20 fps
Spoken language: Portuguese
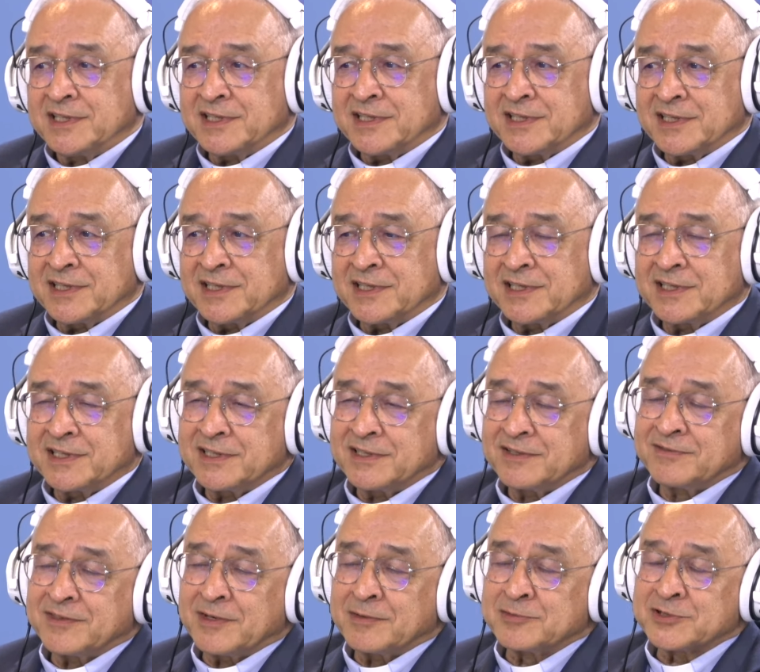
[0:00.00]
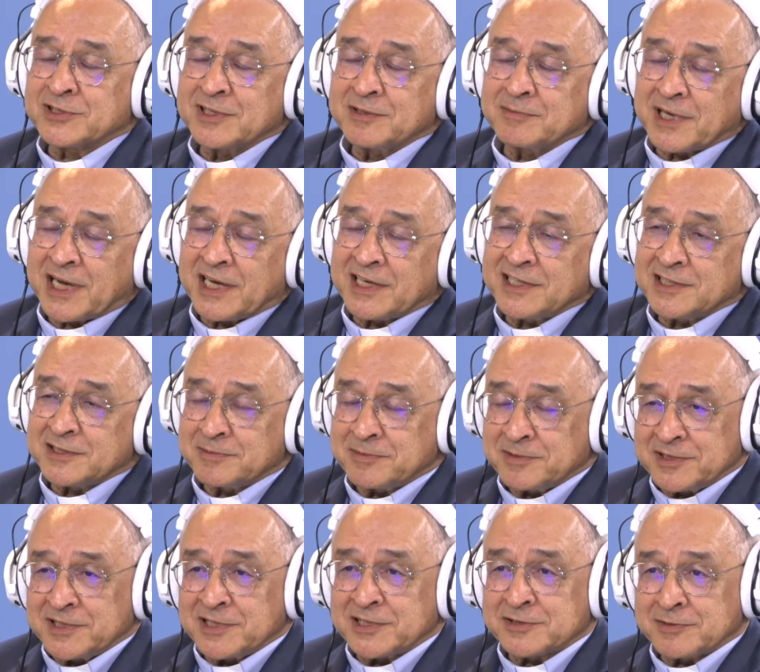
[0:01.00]
eh, vamos celebrar nas,
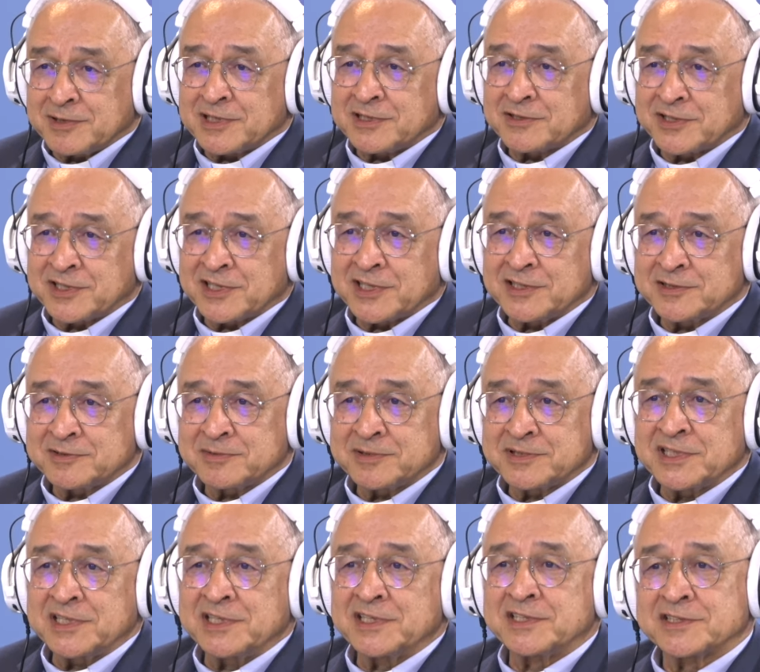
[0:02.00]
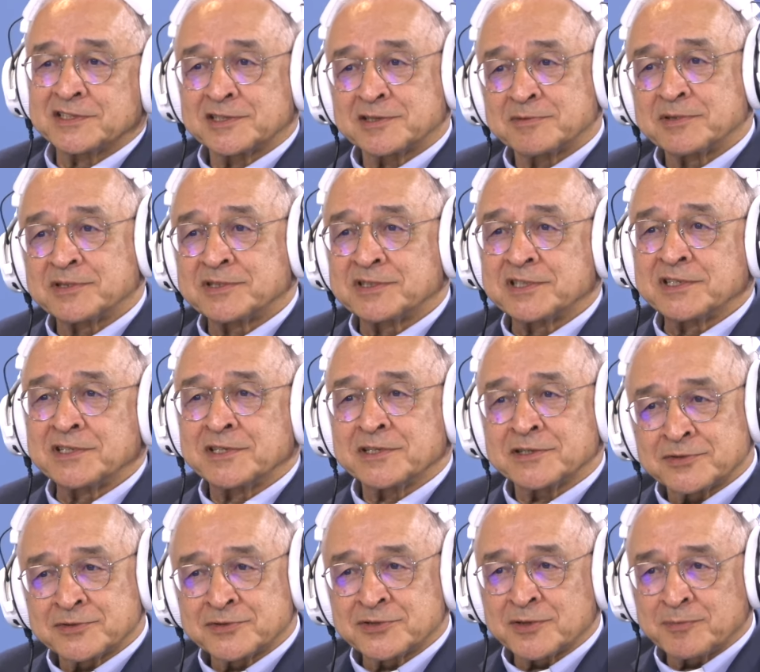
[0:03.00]
nas quatro grandes basílicas, as
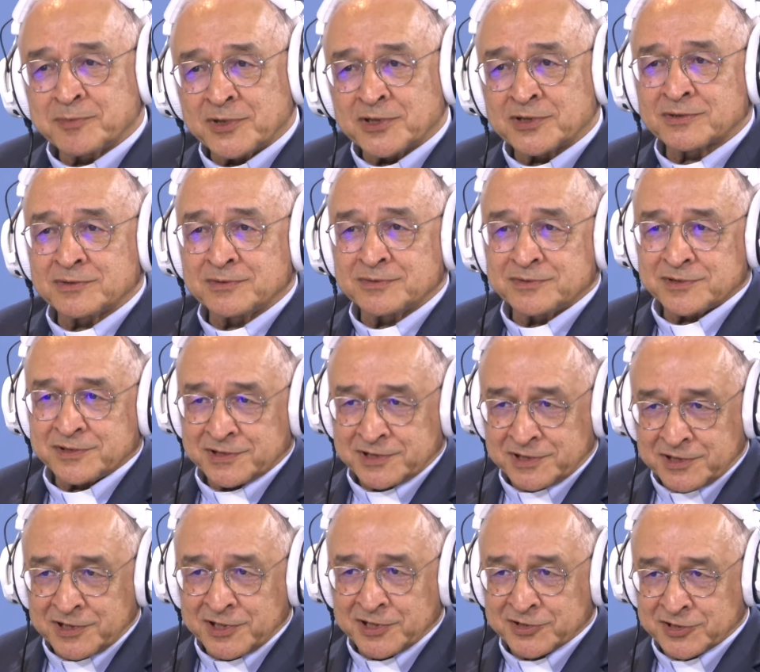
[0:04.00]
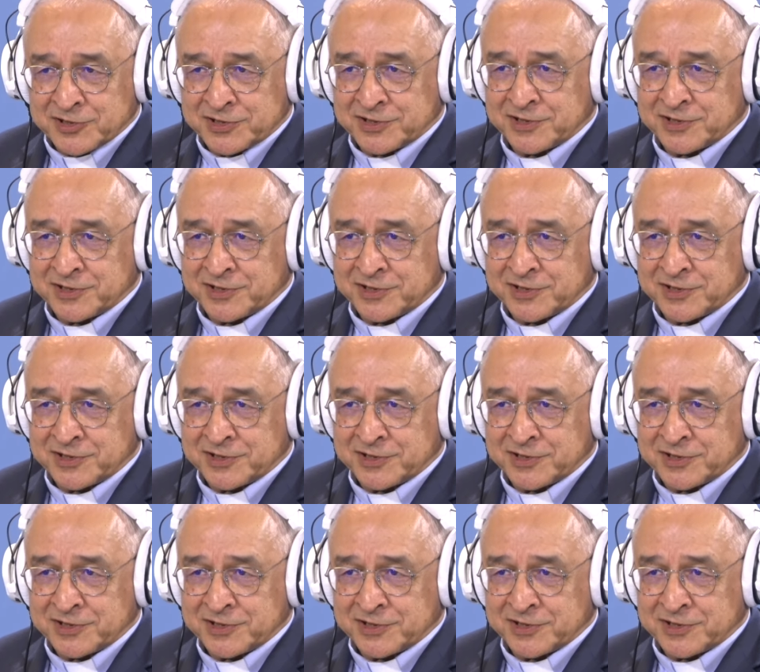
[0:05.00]
Basílicas dos Apóstolos e de Nossa